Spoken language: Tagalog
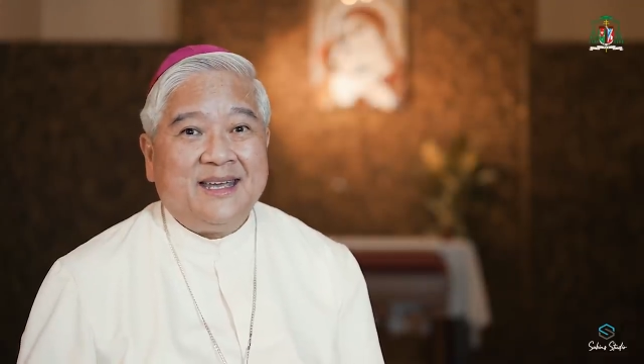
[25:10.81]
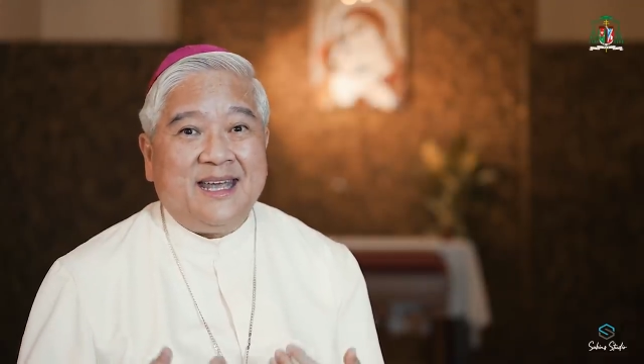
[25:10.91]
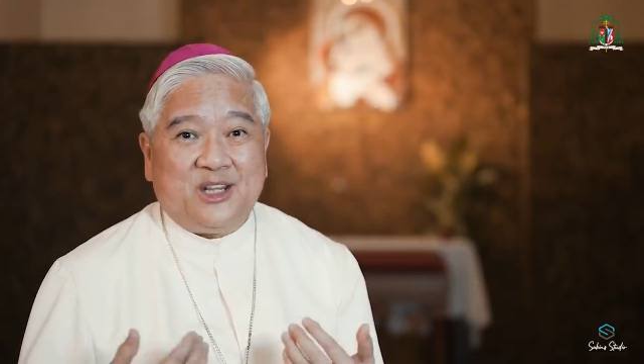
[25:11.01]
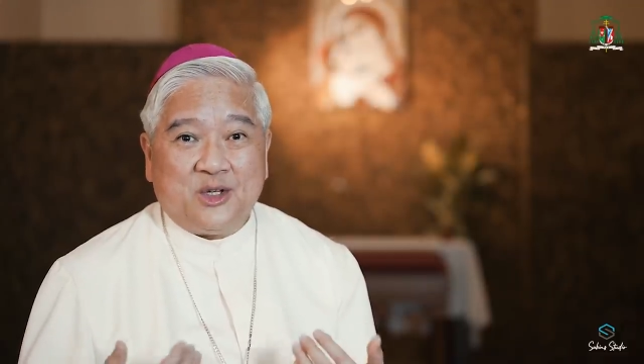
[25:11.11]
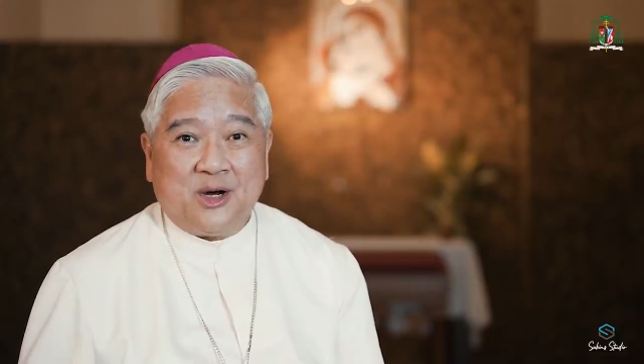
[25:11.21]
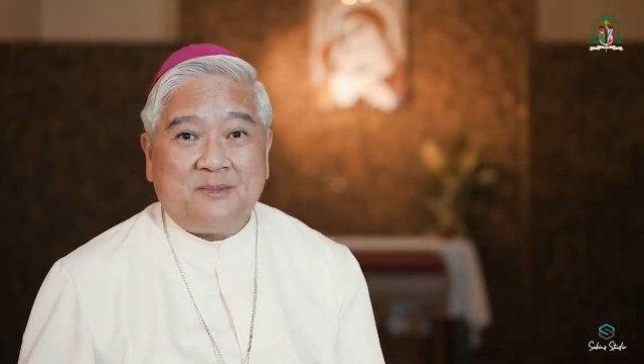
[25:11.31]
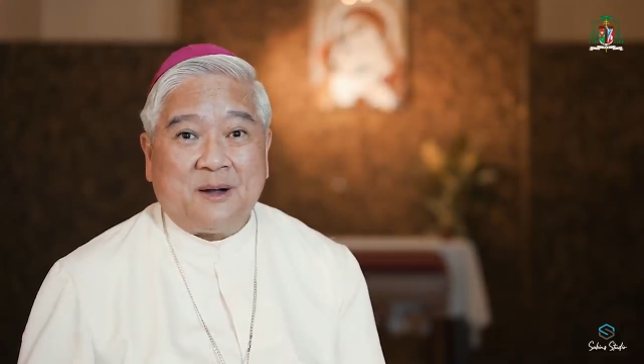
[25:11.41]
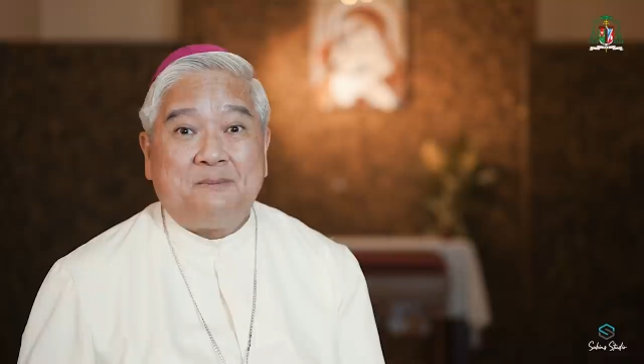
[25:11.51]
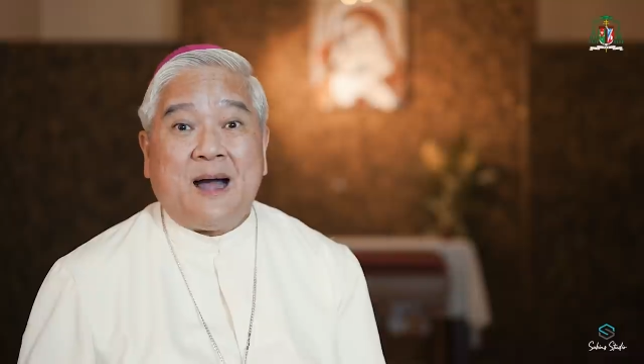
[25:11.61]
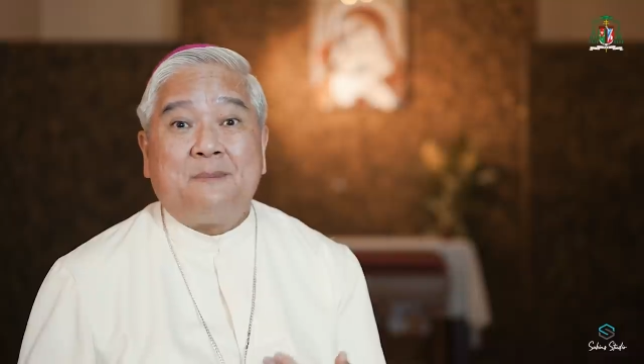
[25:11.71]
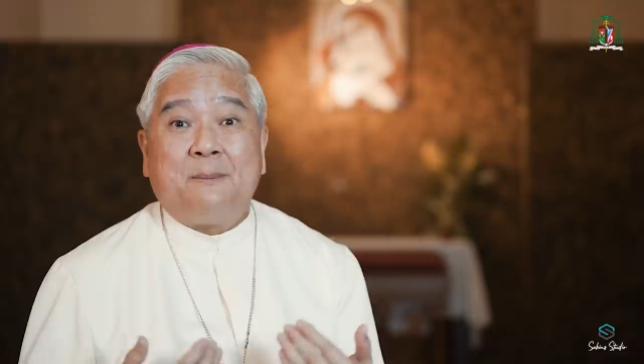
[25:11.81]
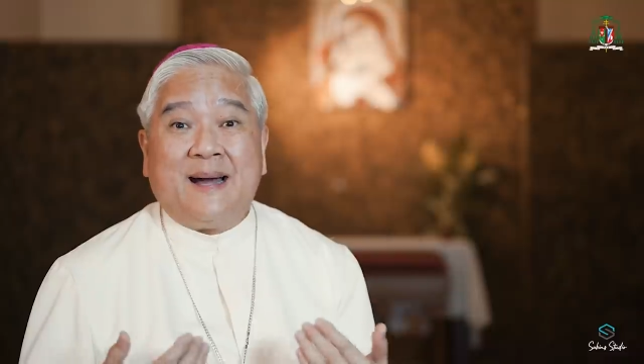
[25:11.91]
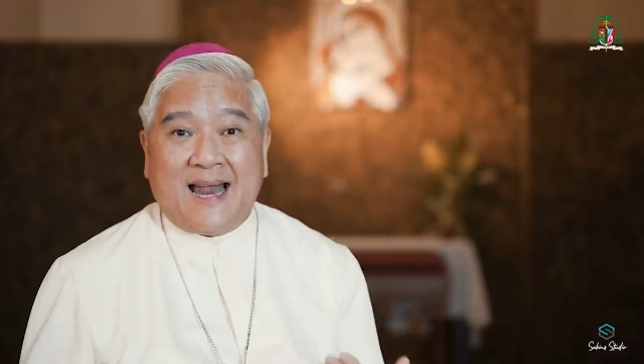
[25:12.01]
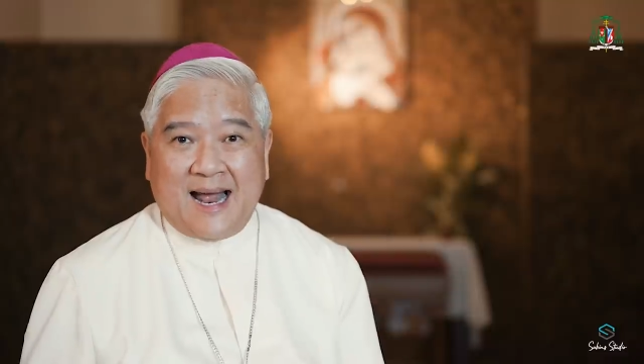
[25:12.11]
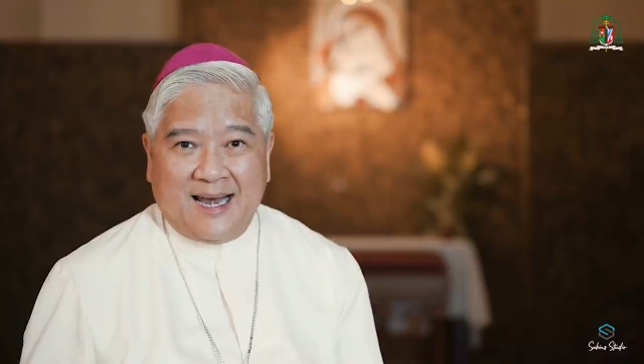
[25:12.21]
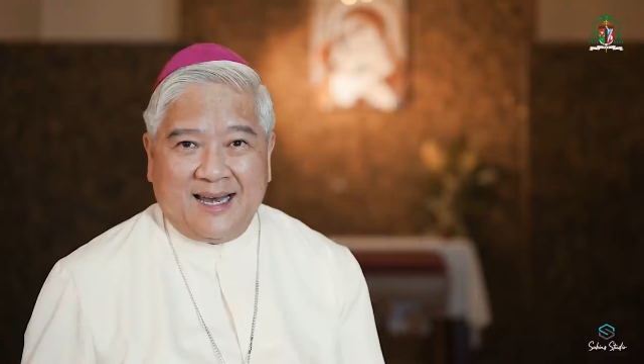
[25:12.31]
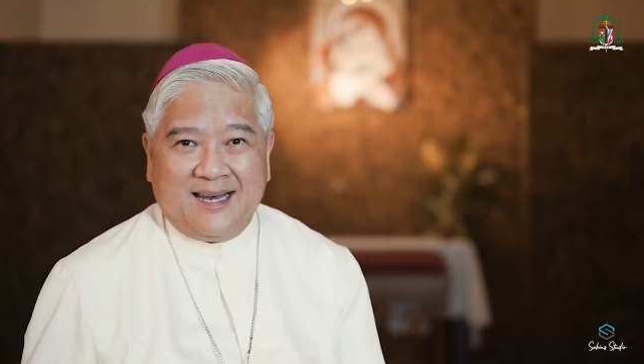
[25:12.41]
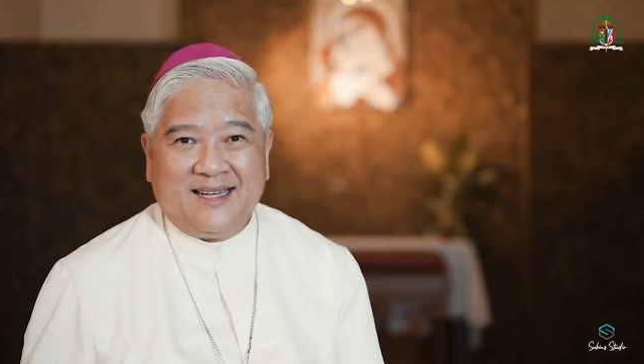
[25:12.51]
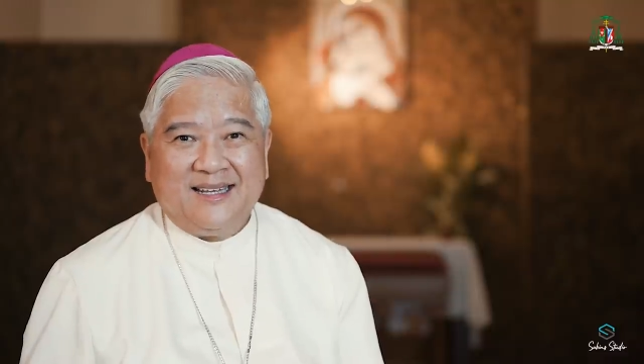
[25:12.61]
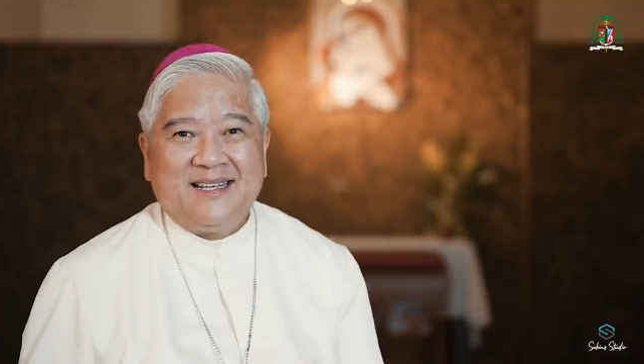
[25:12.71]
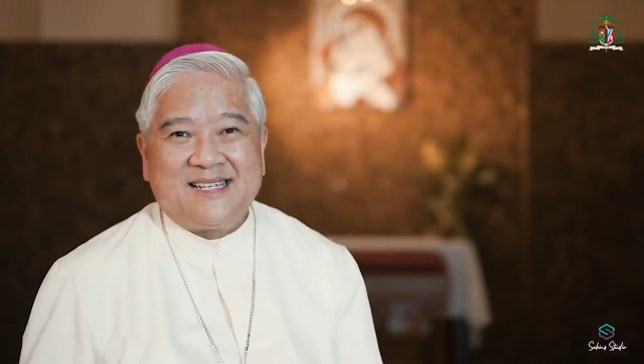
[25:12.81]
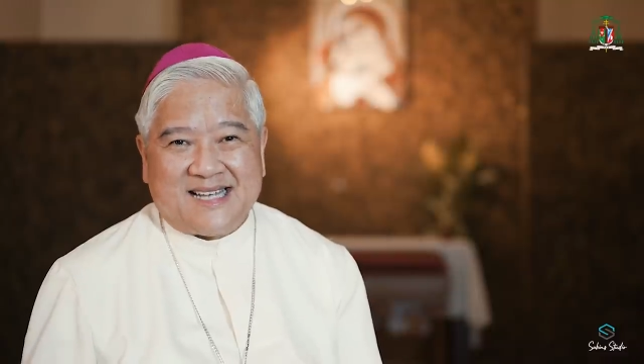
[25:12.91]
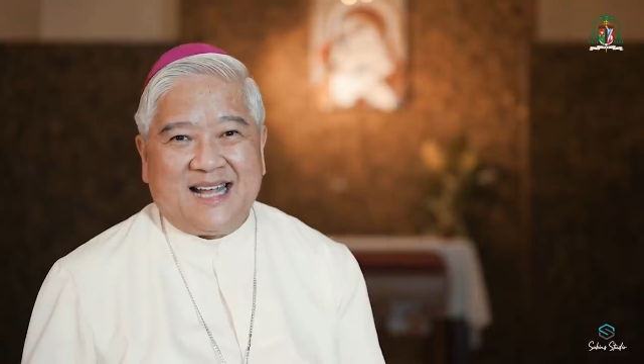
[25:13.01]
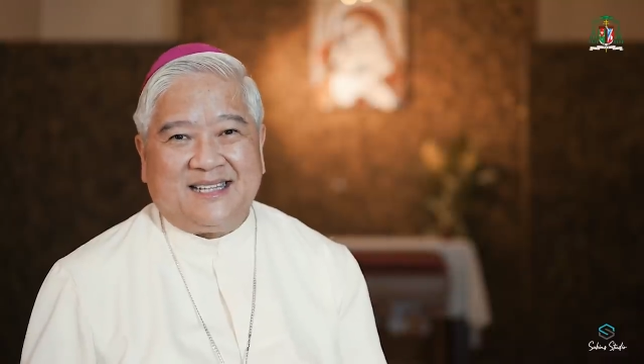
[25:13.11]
ito ang magpapabanal sa